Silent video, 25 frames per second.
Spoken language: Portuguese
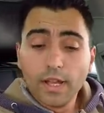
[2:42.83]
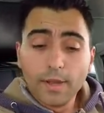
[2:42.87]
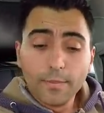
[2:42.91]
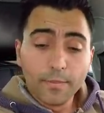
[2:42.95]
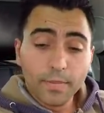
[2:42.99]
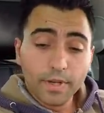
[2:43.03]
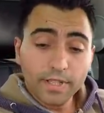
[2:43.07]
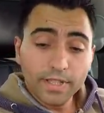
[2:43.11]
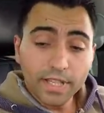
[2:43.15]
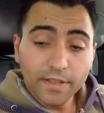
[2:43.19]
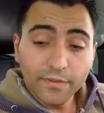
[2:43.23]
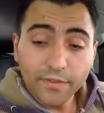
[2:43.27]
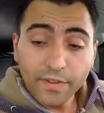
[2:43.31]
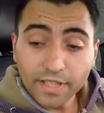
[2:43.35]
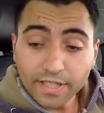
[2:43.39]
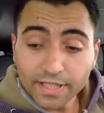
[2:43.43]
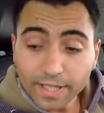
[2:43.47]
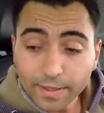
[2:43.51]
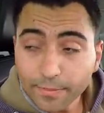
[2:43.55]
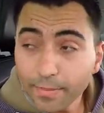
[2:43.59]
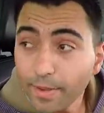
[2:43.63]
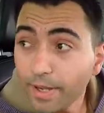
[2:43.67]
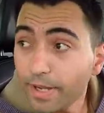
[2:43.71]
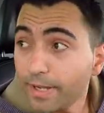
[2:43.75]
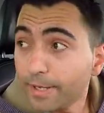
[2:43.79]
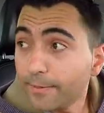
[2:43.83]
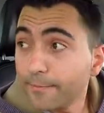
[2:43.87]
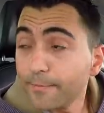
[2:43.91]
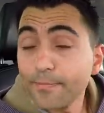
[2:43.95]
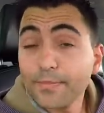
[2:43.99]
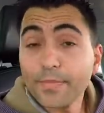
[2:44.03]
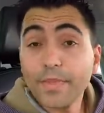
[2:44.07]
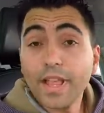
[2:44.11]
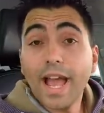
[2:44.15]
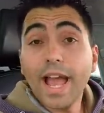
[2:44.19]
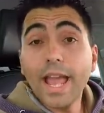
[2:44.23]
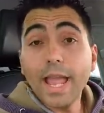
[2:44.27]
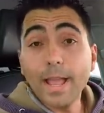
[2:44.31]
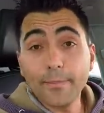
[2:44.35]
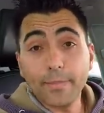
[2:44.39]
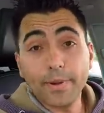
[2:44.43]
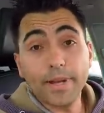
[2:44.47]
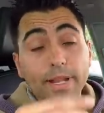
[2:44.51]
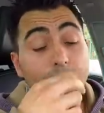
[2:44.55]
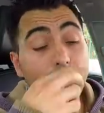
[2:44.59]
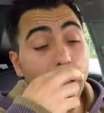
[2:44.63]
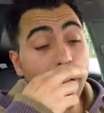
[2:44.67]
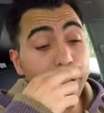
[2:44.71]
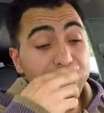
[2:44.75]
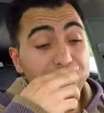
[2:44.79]
Mandei vir também a
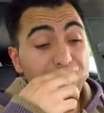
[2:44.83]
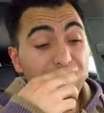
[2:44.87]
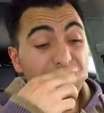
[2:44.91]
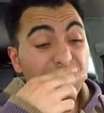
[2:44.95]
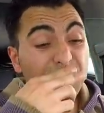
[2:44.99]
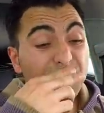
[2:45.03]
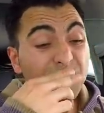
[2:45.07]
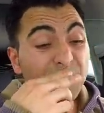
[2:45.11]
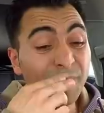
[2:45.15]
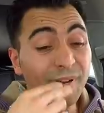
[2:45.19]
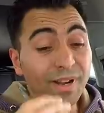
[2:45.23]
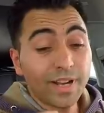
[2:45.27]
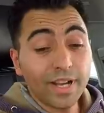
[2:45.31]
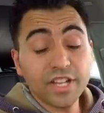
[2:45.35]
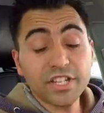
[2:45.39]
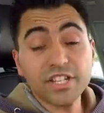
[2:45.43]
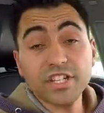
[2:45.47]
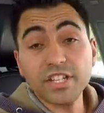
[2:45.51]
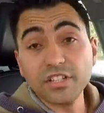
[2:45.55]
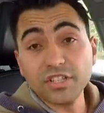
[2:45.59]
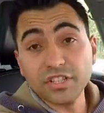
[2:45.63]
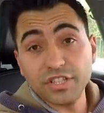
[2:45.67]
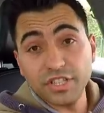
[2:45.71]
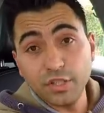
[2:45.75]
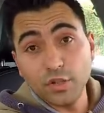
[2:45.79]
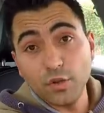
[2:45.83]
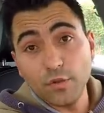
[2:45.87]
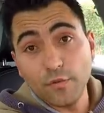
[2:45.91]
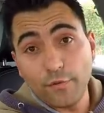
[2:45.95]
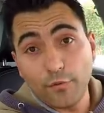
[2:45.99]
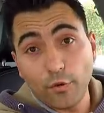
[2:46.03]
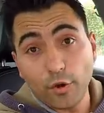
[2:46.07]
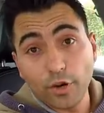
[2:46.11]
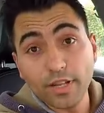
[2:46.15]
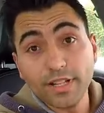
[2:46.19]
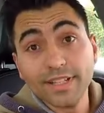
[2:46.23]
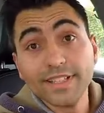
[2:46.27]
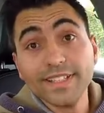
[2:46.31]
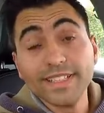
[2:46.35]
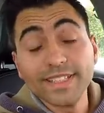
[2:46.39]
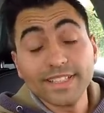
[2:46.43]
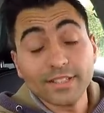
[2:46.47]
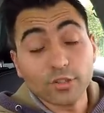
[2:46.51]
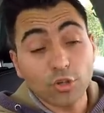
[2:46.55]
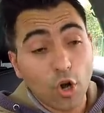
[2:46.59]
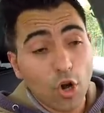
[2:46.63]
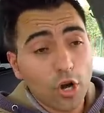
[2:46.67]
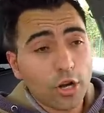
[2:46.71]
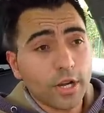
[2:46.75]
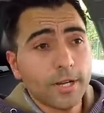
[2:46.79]
embreagem, mas eles tinham fora de
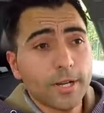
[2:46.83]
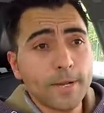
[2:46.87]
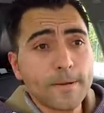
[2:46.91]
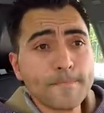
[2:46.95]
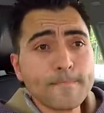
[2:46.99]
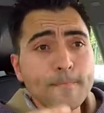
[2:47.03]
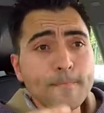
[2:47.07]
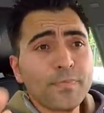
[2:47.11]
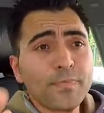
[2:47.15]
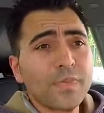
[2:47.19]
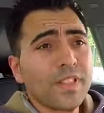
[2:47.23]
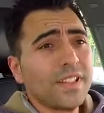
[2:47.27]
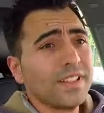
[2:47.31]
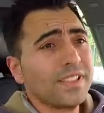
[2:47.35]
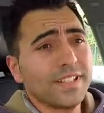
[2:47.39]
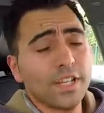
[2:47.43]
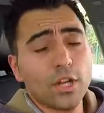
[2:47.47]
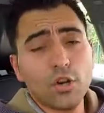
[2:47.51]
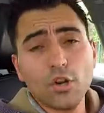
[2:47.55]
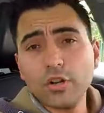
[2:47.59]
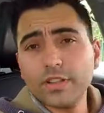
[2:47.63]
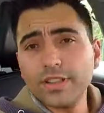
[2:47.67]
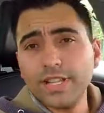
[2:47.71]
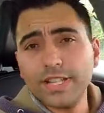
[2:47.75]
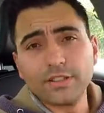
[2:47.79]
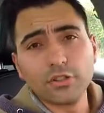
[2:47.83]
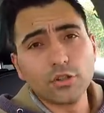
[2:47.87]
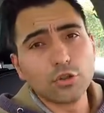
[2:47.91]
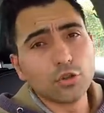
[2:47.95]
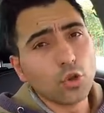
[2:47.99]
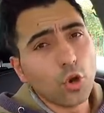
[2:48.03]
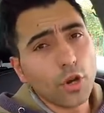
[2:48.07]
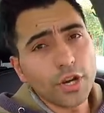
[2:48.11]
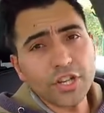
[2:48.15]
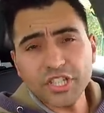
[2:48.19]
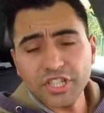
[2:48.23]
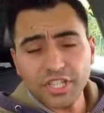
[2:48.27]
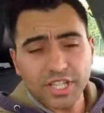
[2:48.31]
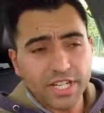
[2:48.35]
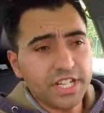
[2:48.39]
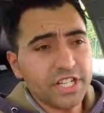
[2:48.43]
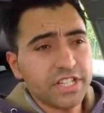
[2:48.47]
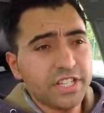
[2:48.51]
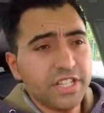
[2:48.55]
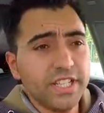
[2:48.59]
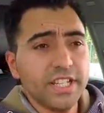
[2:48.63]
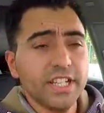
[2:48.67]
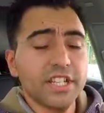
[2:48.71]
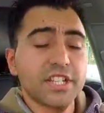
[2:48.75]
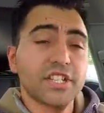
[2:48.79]
stock, disseram que dentro de 2, 3
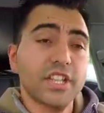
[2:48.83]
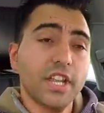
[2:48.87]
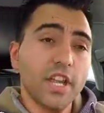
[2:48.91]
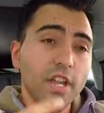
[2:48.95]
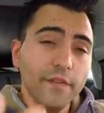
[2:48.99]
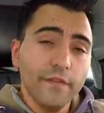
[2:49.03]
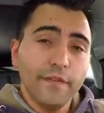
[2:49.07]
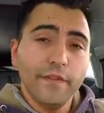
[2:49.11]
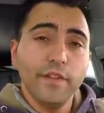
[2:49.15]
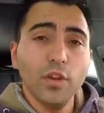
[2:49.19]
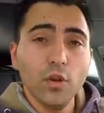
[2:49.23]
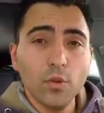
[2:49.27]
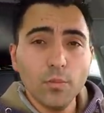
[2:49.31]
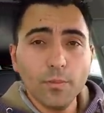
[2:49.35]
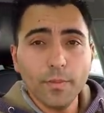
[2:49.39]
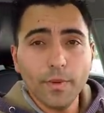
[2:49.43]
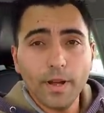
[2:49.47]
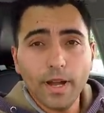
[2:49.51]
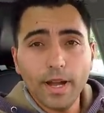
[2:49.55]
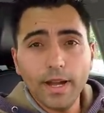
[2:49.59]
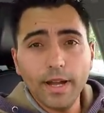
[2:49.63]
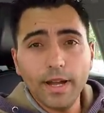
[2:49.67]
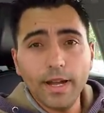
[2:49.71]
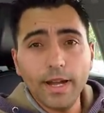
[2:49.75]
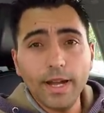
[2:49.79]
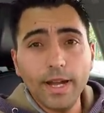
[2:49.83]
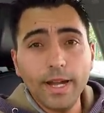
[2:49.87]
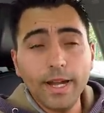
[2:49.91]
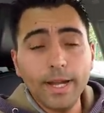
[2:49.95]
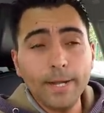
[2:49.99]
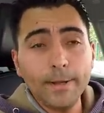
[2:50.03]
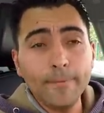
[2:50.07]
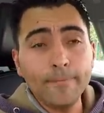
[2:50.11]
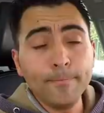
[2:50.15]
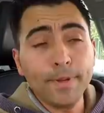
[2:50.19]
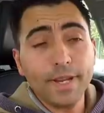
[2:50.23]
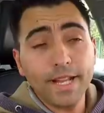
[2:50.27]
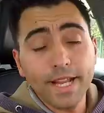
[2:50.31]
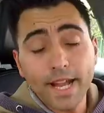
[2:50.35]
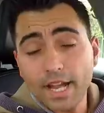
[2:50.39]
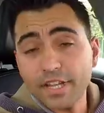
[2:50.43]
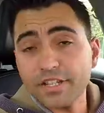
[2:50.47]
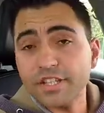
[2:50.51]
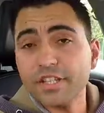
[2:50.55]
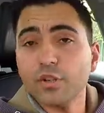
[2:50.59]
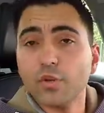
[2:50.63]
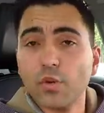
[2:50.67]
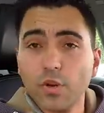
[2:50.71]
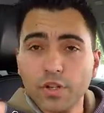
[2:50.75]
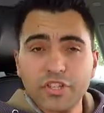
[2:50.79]
dias enviam a
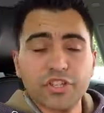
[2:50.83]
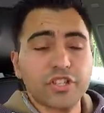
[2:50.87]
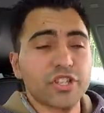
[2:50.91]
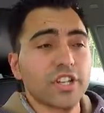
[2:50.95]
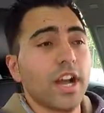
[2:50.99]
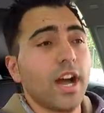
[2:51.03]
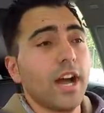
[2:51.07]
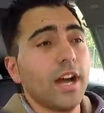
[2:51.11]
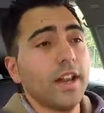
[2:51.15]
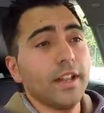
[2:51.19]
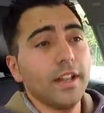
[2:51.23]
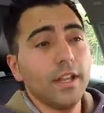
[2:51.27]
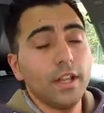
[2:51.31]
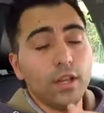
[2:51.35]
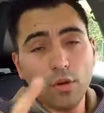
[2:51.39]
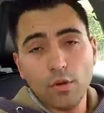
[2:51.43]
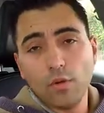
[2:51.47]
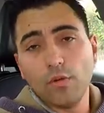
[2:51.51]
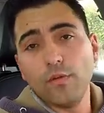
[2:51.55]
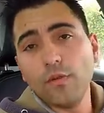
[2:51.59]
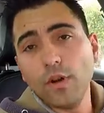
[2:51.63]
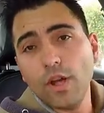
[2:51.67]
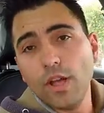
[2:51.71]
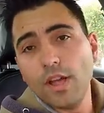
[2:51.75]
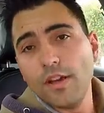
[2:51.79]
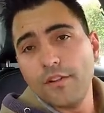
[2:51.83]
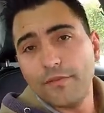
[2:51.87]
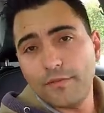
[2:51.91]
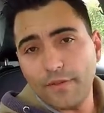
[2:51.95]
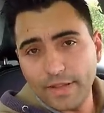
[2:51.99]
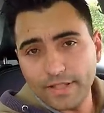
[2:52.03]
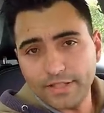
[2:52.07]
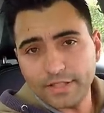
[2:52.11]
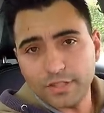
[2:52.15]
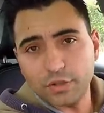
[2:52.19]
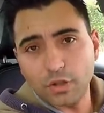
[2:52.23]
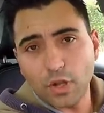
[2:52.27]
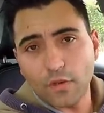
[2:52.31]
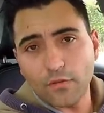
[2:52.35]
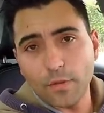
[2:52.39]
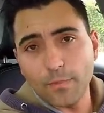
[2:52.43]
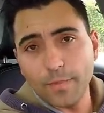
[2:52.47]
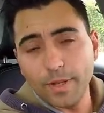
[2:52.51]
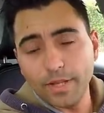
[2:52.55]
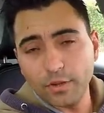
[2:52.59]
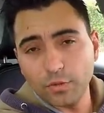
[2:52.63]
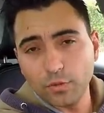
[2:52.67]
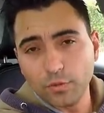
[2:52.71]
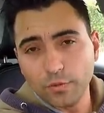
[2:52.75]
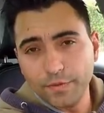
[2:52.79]
embreagem, quando chegar eu faço
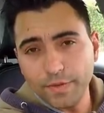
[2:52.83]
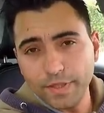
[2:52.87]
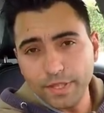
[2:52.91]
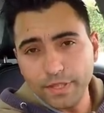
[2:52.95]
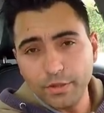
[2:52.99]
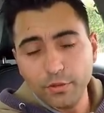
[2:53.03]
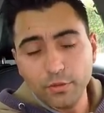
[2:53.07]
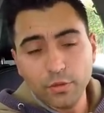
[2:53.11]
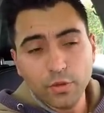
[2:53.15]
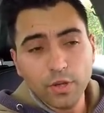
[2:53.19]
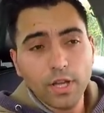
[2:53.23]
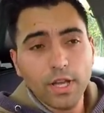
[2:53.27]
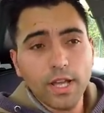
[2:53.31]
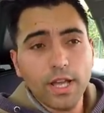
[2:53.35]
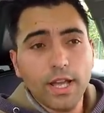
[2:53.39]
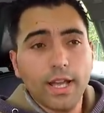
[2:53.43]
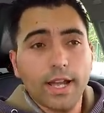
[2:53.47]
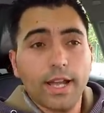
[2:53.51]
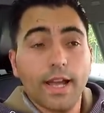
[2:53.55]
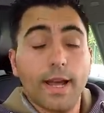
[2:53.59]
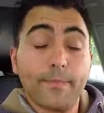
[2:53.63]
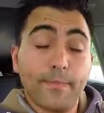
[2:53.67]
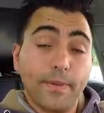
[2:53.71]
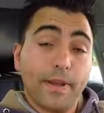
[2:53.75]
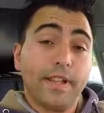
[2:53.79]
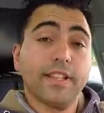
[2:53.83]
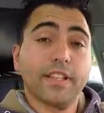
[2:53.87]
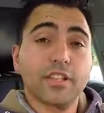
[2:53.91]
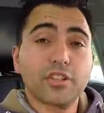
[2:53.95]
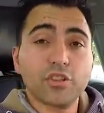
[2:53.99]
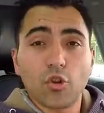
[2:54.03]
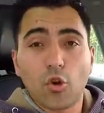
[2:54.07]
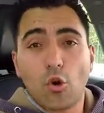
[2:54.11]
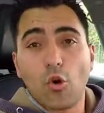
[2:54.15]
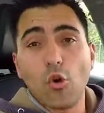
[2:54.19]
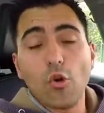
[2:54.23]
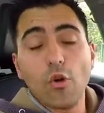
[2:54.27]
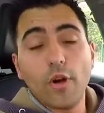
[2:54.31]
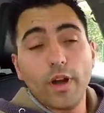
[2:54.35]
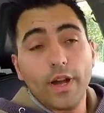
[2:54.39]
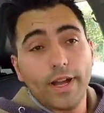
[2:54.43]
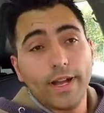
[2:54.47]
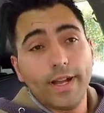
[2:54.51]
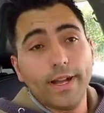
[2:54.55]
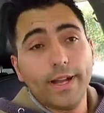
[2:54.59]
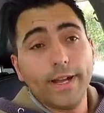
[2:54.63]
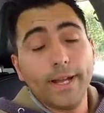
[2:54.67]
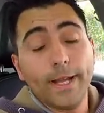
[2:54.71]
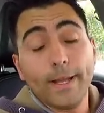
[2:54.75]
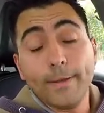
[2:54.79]
novamente um vídeo apenas com
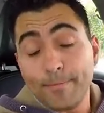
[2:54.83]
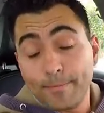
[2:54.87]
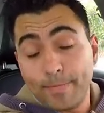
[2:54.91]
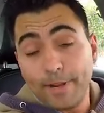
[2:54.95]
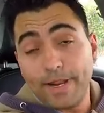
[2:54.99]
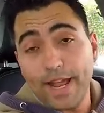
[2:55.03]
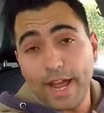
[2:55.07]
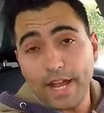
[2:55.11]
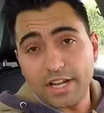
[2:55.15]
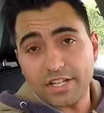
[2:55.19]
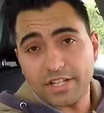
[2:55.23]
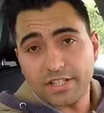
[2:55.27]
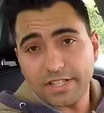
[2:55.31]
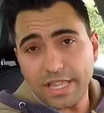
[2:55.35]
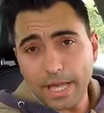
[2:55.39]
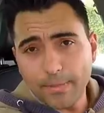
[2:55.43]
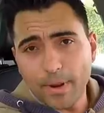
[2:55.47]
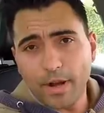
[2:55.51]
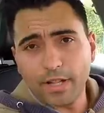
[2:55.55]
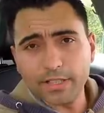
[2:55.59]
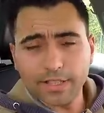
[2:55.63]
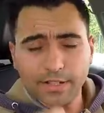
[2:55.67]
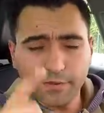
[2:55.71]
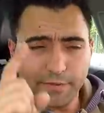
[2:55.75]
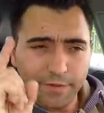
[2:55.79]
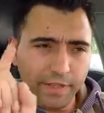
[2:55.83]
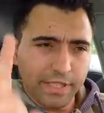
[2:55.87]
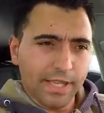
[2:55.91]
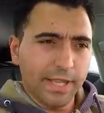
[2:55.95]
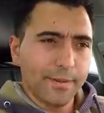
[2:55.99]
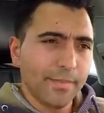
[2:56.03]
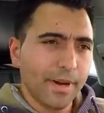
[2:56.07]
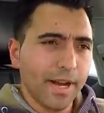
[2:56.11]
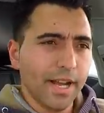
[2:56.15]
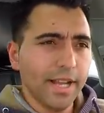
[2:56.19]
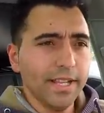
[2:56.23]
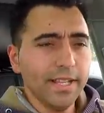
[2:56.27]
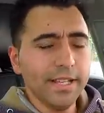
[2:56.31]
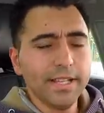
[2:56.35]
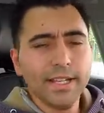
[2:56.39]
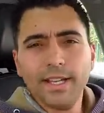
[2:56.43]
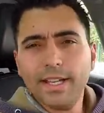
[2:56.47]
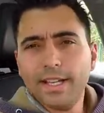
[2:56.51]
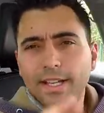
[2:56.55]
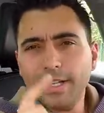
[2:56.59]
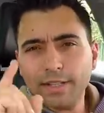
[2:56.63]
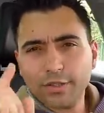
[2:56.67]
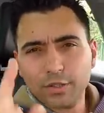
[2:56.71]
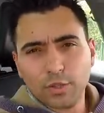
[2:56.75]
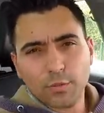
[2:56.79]
a embreagem. Tá malta, fiquem bem,
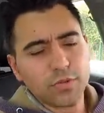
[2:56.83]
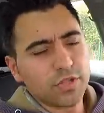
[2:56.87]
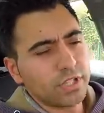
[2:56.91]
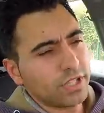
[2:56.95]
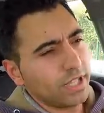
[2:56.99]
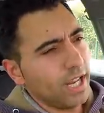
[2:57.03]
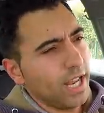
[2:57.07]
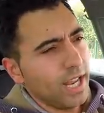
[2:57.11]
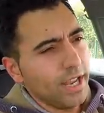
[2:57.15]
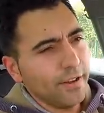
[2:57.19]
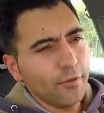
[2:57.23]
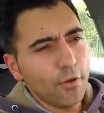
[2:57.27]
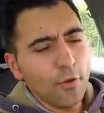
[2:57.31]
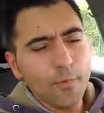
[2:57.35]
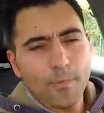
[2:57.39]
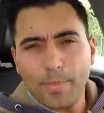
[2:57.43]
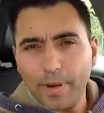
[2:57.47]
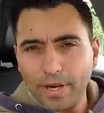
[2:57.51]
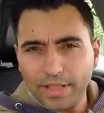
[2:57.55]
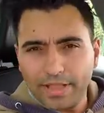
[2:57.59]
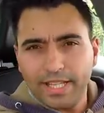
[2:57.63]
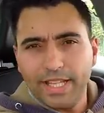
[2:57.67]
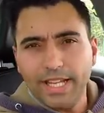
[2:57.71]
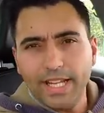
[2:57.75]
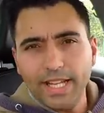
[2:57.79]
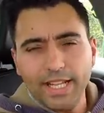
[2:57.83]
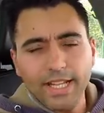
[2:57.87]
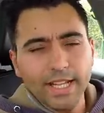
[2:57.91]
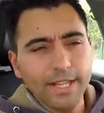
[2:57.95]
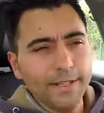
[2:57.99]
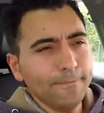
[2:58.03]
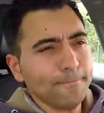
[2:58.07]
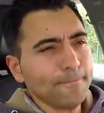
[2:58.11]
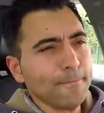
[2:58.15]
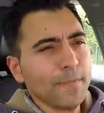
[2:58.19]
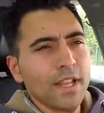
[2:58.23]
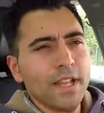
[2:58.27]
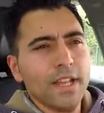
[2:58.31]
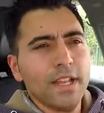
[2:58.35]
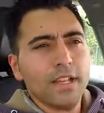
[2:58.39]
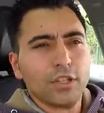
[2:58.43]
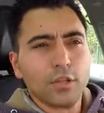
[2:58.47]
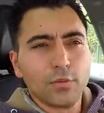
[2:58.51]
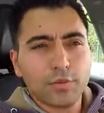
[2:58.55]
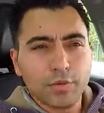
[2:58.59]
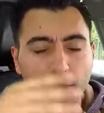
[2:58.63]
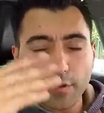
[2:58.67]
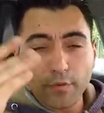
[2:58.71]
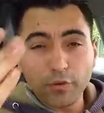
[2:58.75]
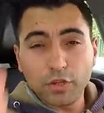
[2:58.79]
subscrevam, partilhem,
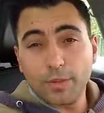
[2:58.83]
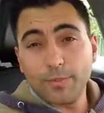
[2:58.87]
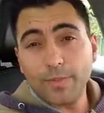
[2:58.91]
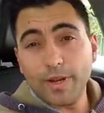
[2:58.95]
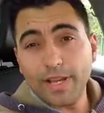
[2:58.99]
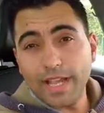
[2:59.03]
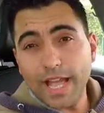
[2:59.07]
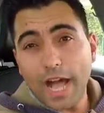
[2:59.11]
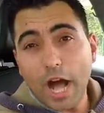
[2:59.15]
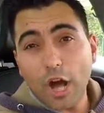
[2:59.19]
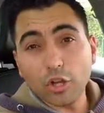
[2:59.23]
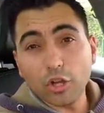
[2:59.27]
subscrevam também a